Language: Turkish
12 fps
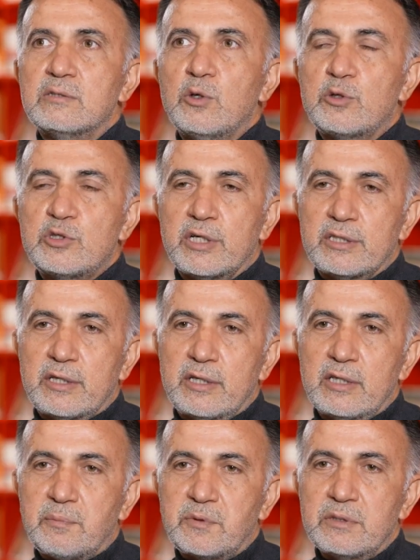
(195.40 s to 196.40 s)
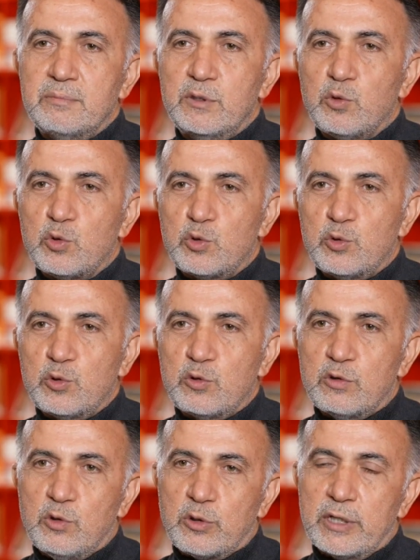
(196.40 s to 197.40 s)
Gökçe Adaya yaptığım bir yolculuk,
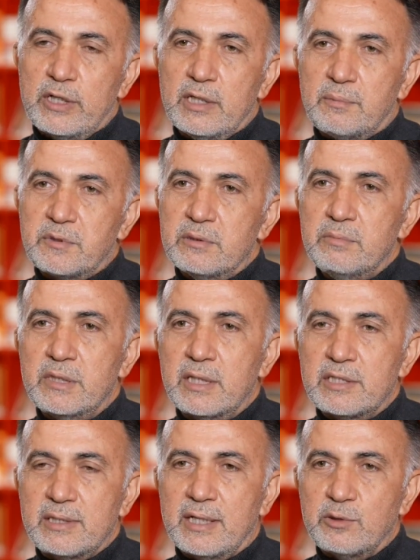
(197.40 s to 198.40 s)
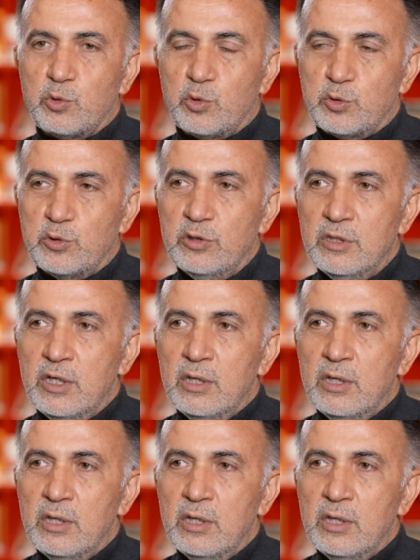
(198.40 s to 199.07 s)
oraya yaptığım bir geziden doğdu.